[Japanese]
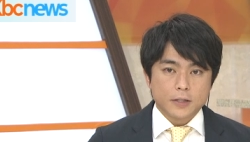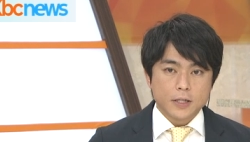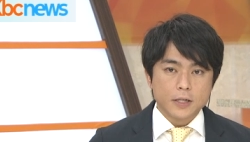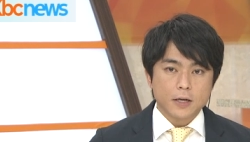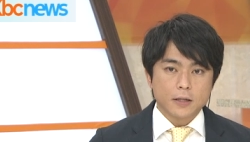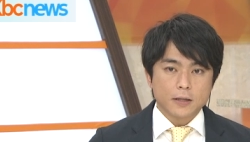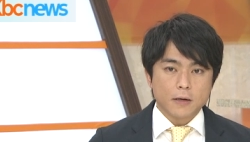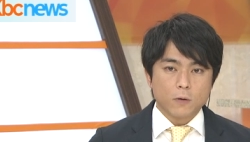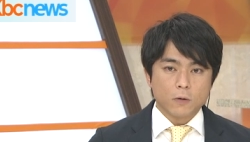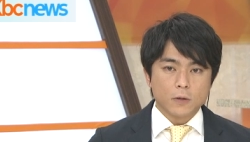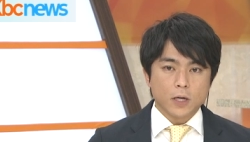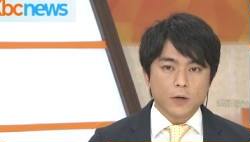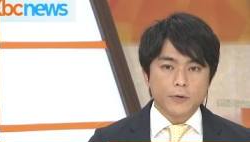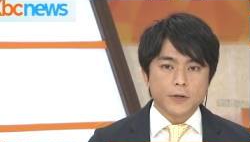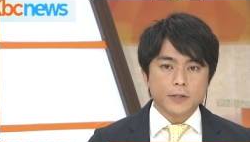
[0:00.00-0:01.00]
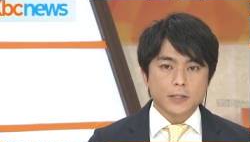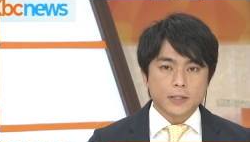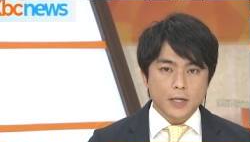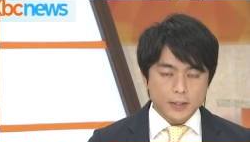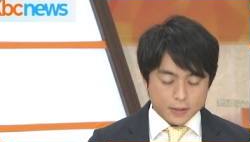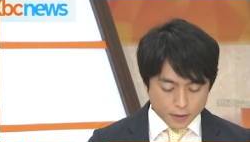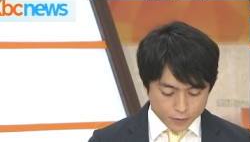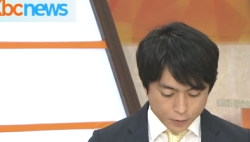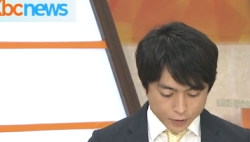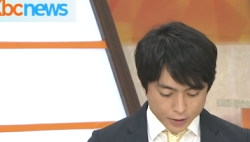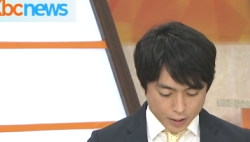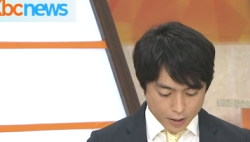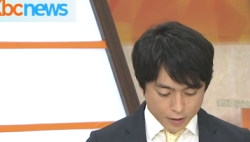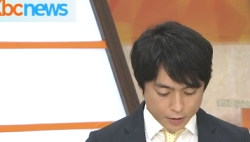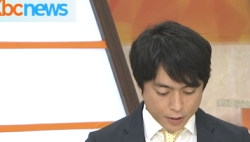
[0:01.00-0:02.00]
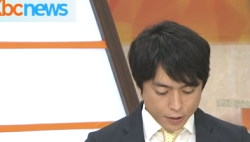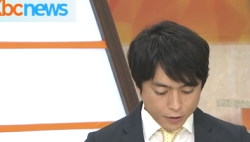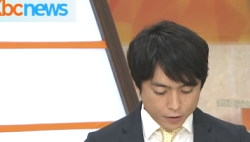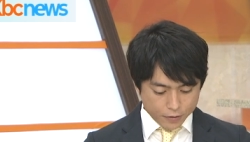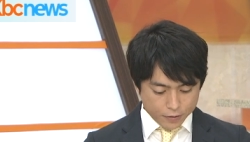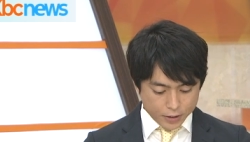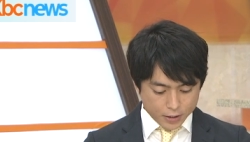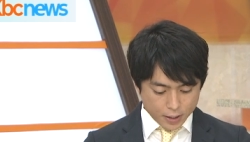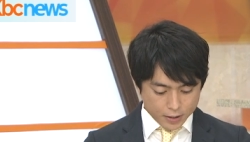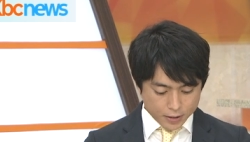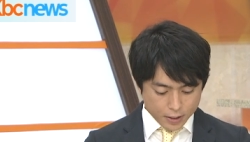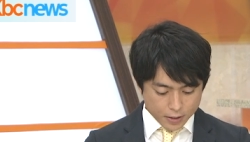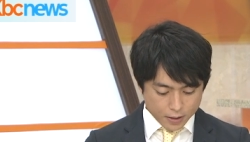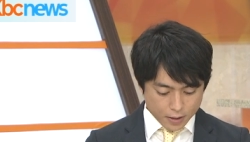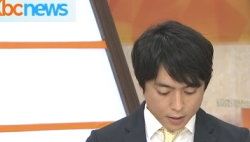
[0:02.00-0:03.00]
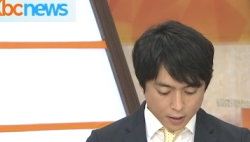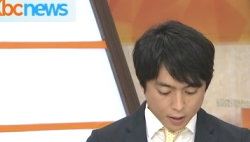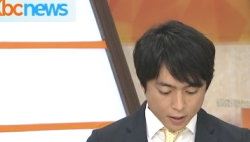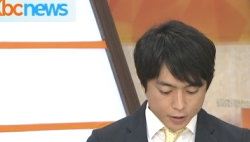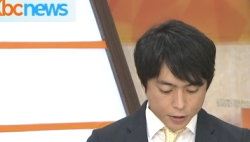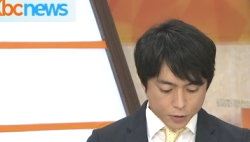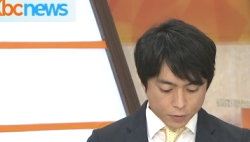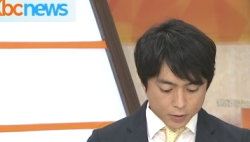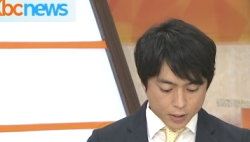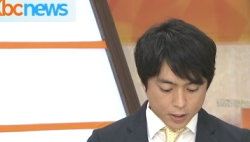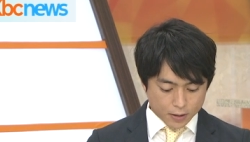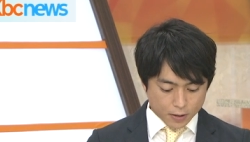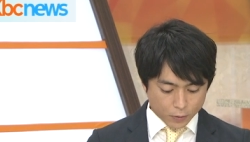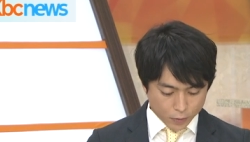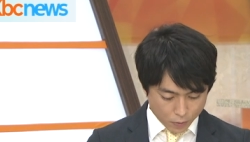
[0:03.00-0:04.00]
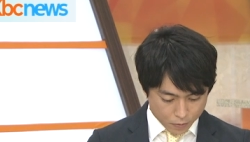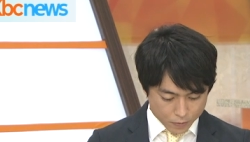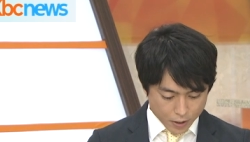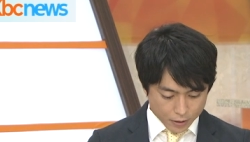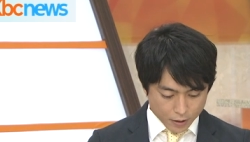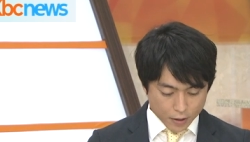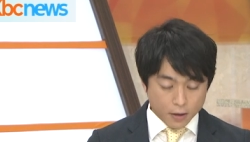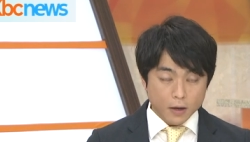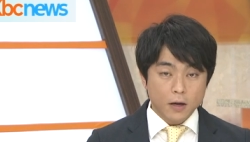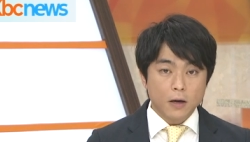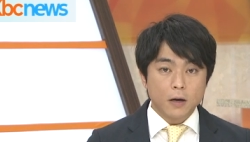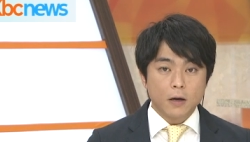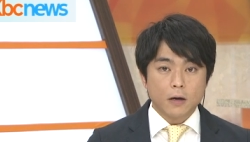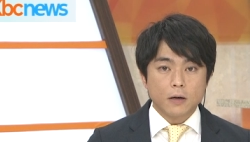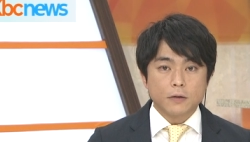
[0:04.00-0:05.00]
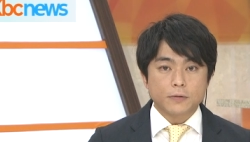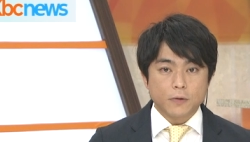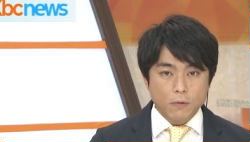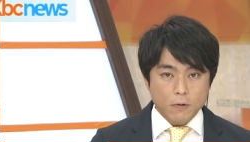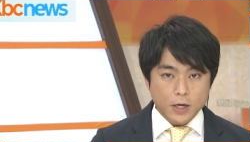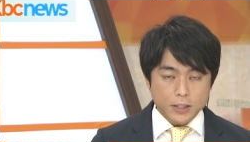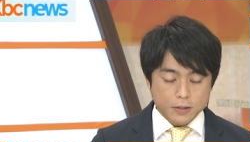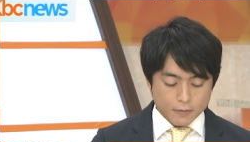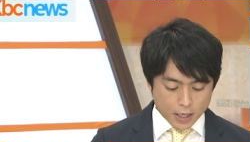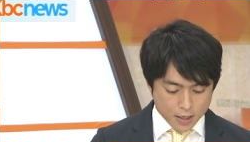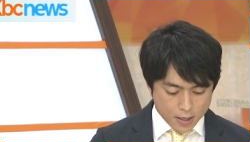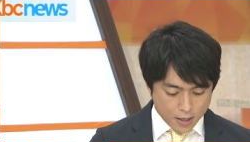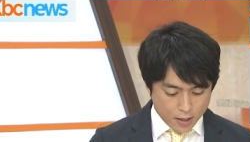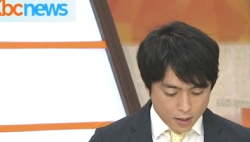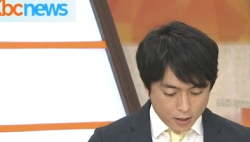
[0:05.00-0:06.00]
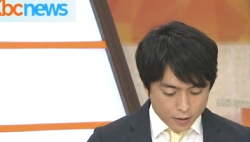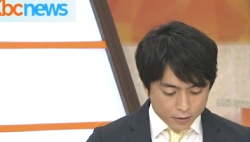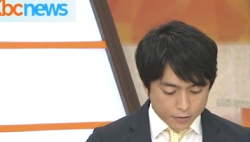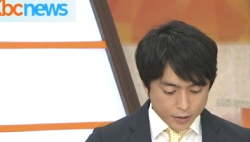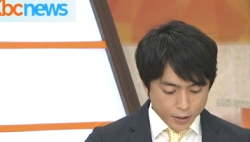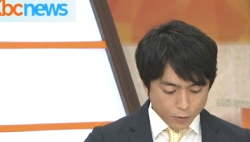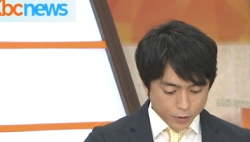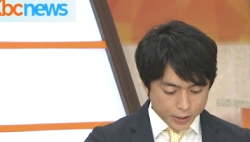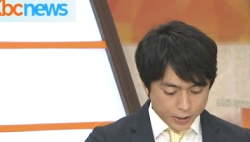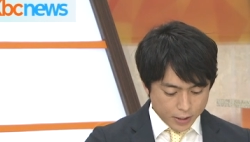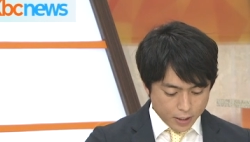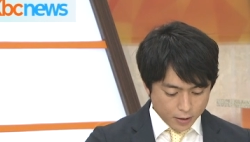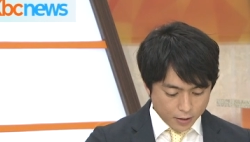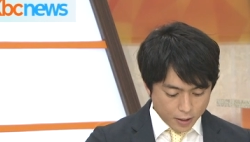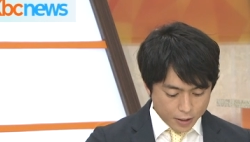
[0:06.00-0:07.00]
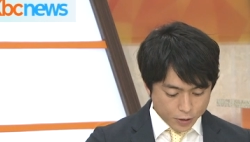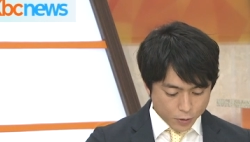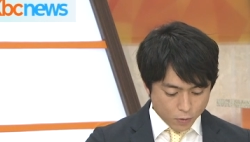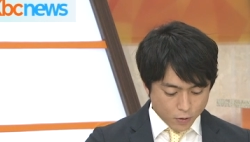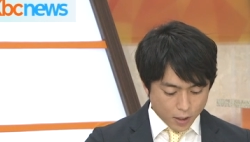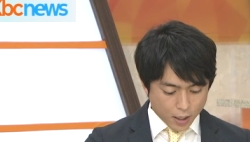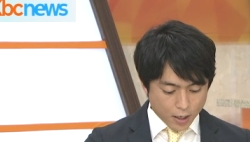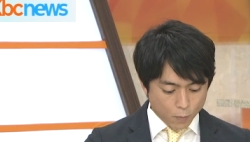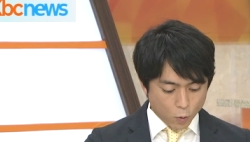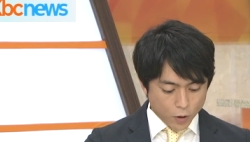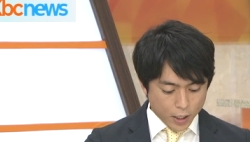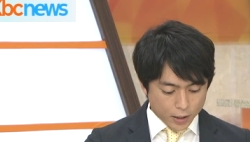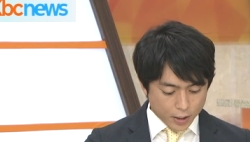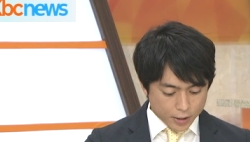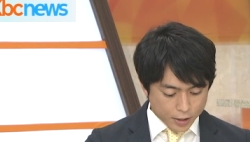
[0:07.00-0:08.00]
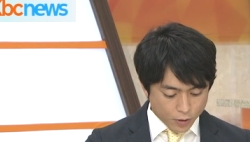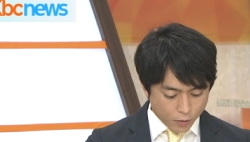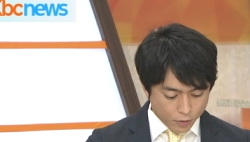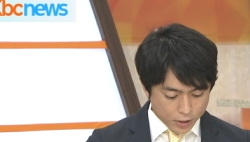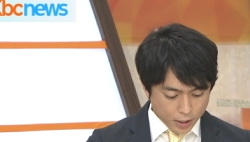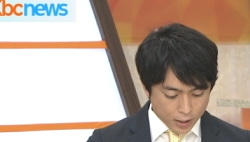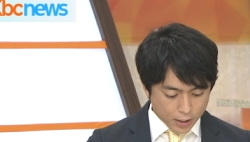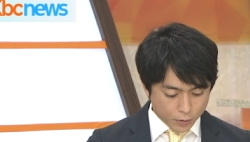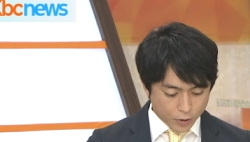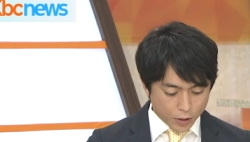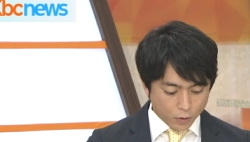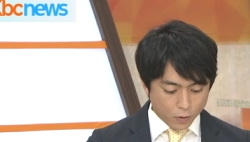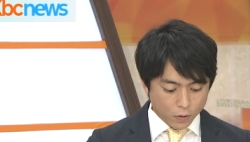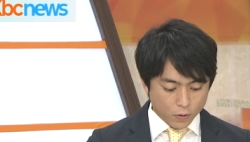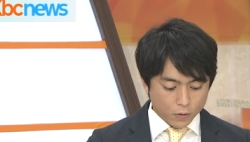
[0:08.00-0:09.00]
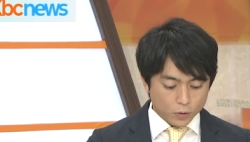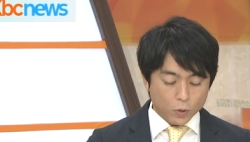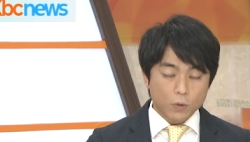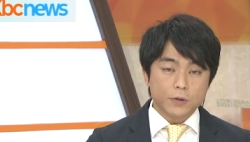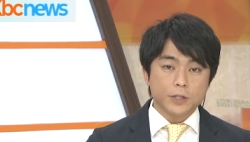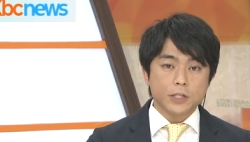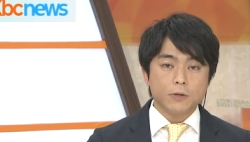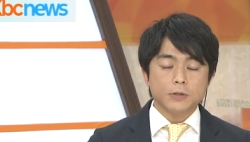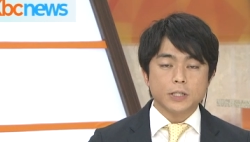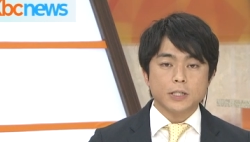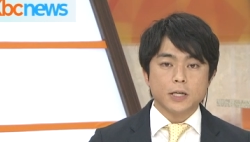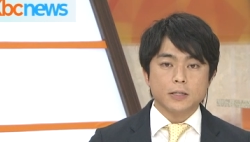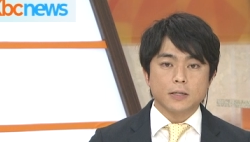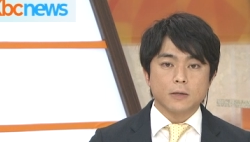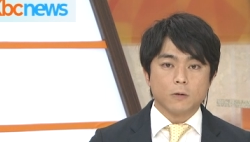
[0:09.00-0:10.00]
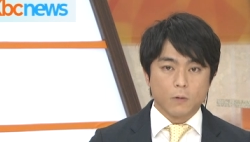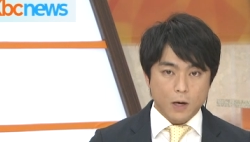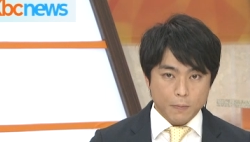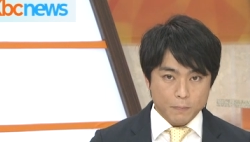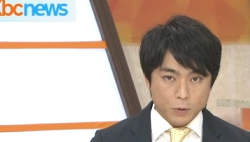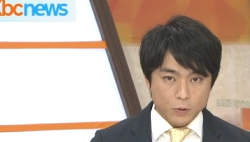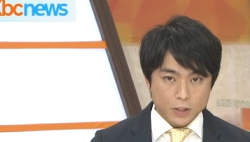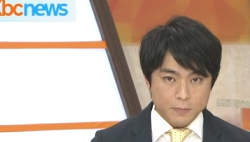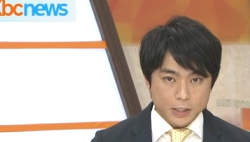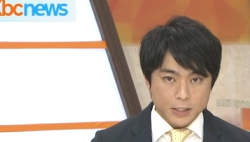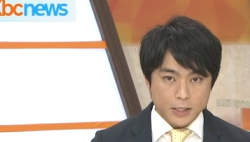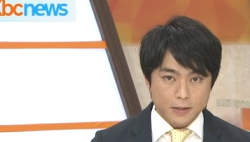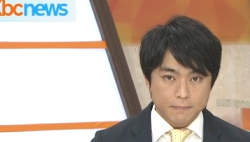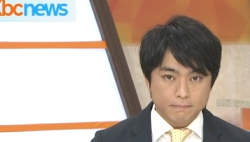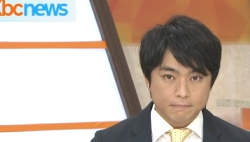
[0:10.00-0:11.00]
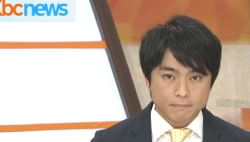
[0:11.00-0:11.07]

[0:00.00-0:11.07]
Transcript: 新型コロナウイルス対策として緊急事態宣言が延長されたことを受けて、福岡市は国の支援対象から漏れた事業者などへの独自の支援策を発表しました。